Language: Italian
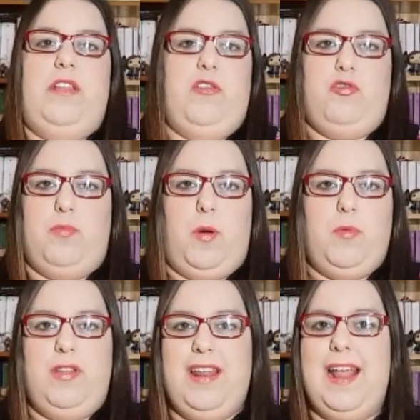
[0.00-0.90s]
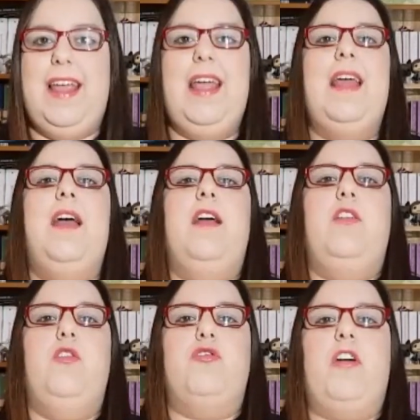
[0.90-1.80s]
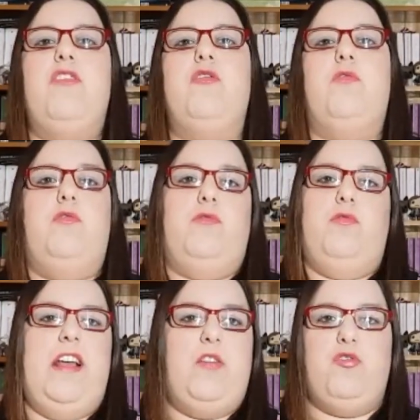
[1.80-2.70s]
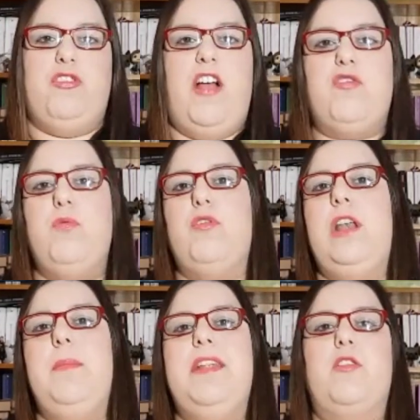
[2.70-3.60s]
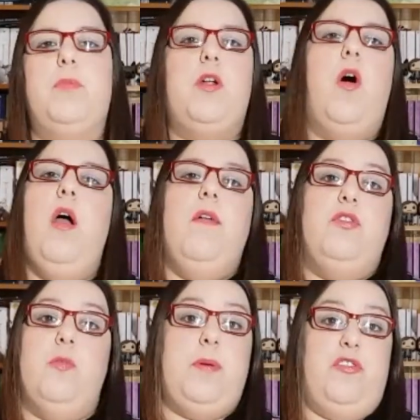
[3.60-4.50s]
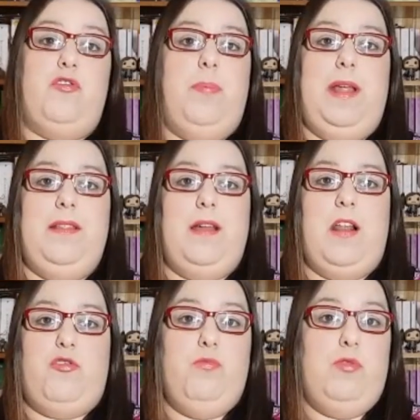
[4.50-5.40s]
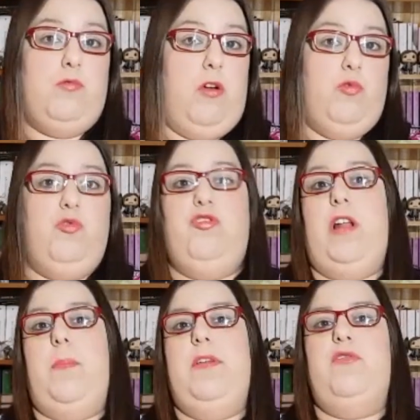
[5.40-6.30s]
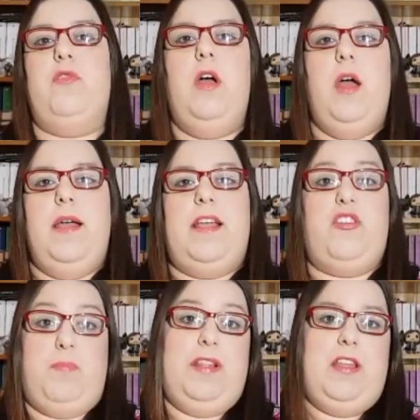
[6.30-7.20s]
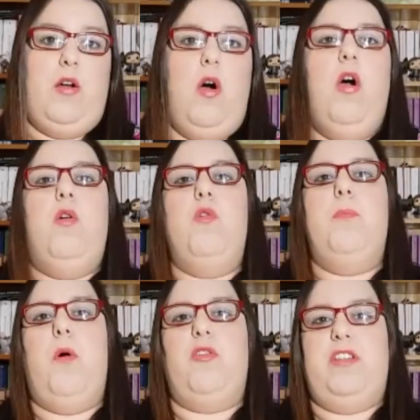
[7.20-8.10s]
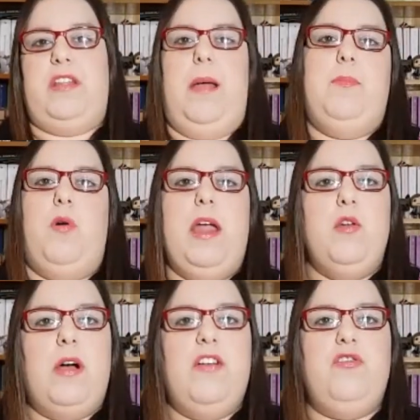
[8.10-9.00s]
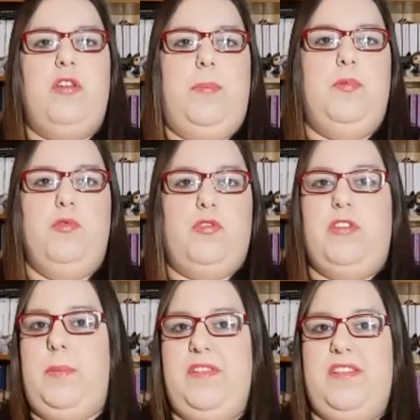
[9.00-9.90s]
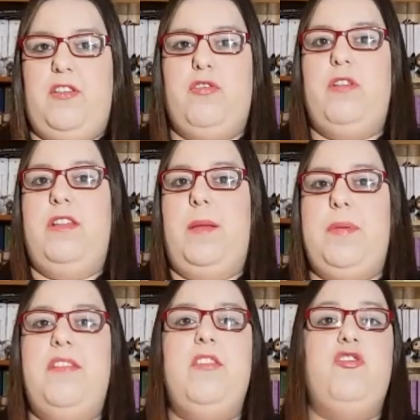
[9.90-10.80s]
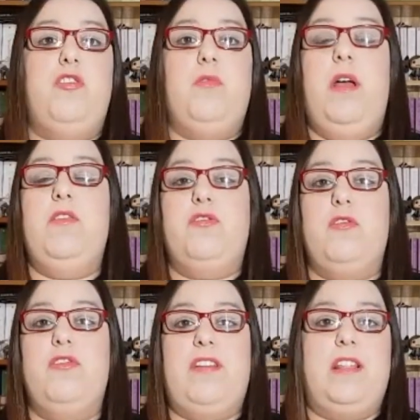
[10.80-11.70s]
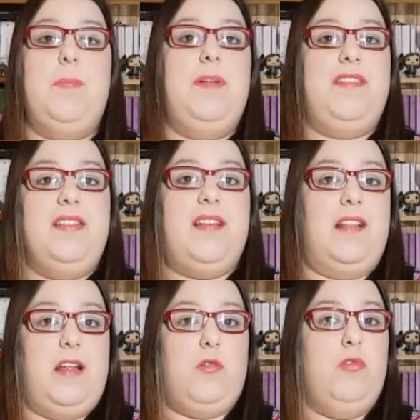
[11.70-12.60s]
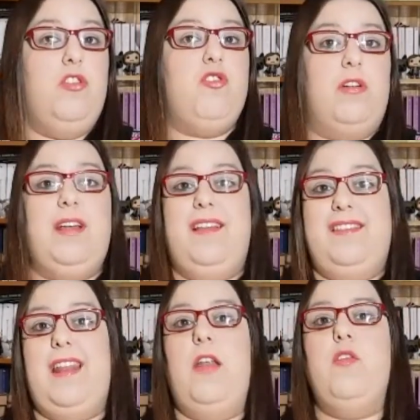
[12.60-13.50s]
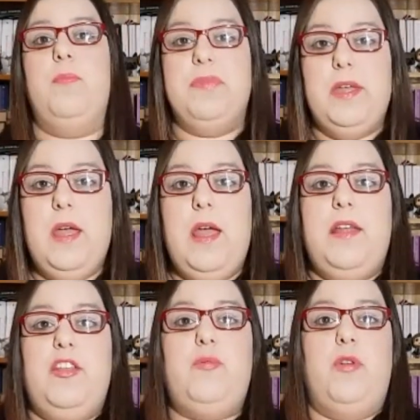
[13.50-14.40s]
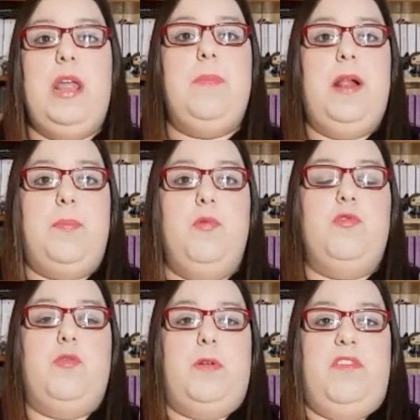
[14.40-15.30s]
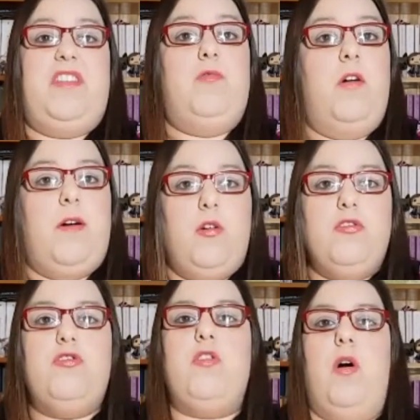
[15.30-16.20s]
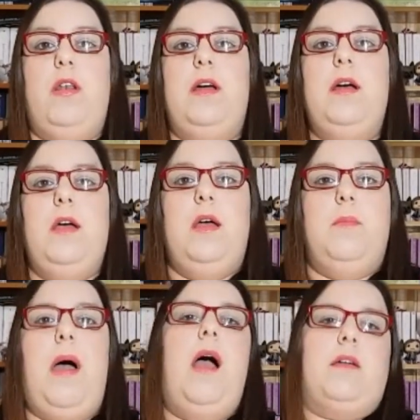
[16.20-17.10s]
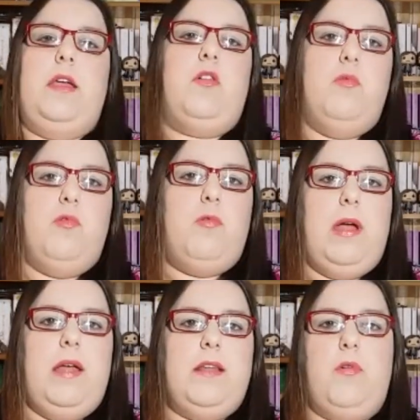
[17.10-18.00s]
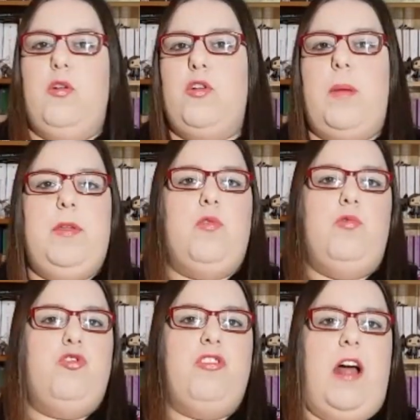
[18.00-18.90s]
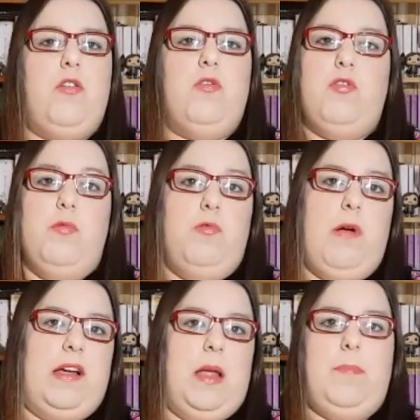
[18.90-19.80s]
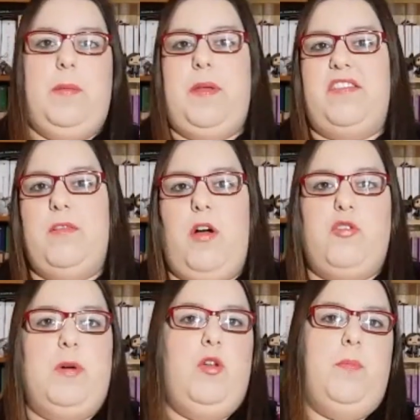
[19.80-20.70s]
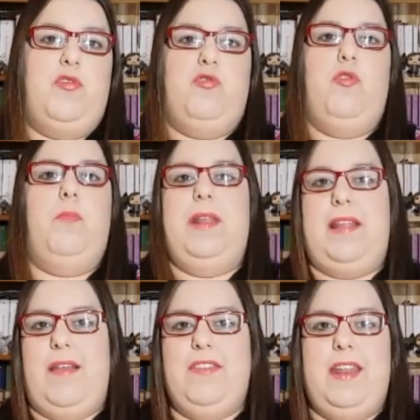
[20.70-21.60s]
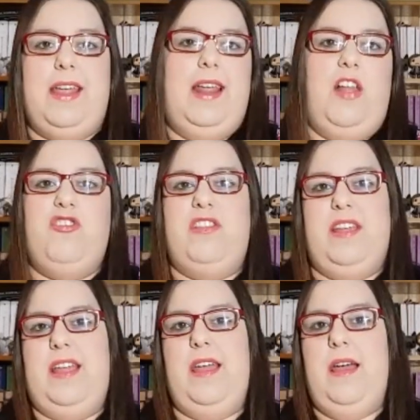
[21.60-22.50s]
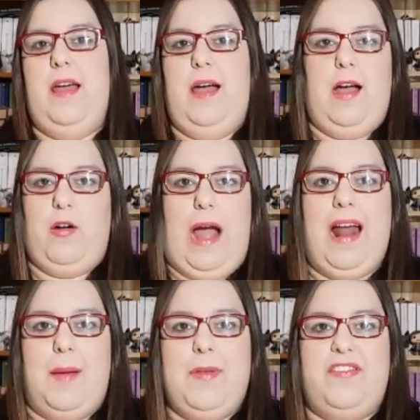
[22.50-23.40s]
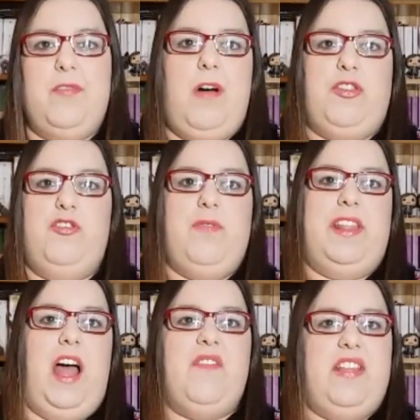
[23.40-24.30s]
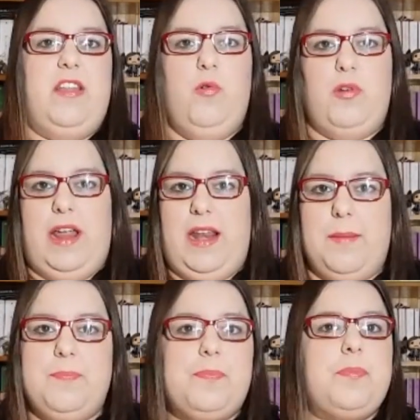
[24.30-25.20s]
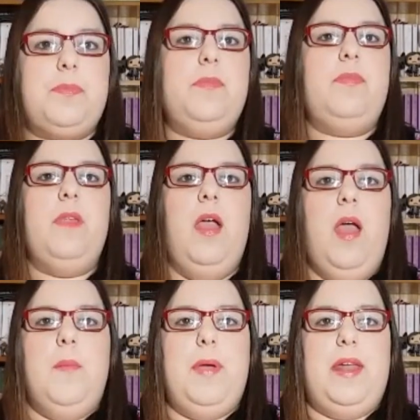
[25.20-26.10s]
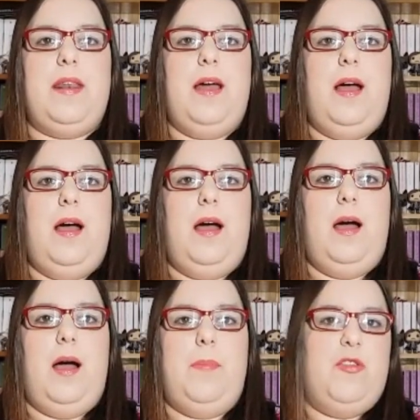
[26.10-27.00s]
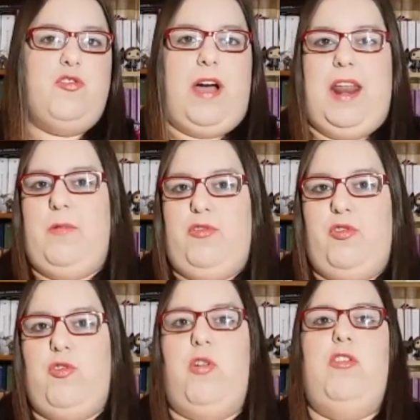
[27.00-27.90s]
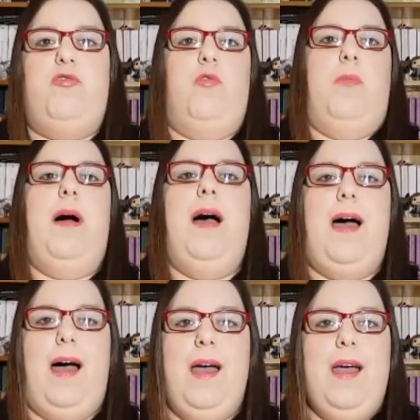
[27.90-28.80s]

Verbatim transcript: Adesso proprio direi che non so, adesso non è che uscirà subito nell'immediato, però non penso di prenderla subito quando uscirà, penso che aspetterò un un po' di tempo. E in occasione appunto della presentazione della PS5 sono stati presentati alcuni giochi che saranno disponibili appunto per questa nuova console, ma che comunque, da quello che ho capito, usciranno comunque anche per PS4, perché non possono pretendere che la gente che ha, ha la PS4 si vada a vendere un rene per, uh, per giocare a questo gioco. Insomma,